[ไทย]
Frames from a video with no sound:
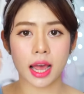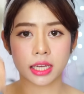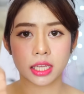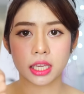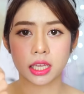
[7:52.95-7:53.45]
อัน
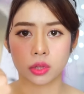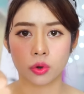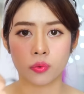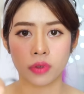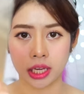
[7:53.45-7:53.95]
นี้
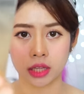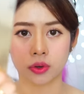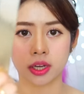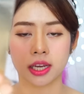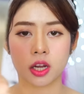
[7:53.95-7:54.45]
ตัว V
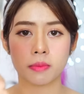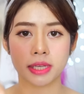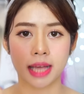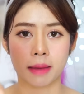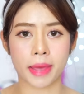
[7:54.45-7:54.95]
ตัวนี้เนี่ยก็
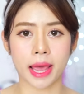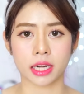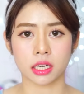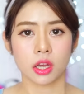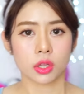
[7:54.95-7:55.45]
มี 3 แผ่น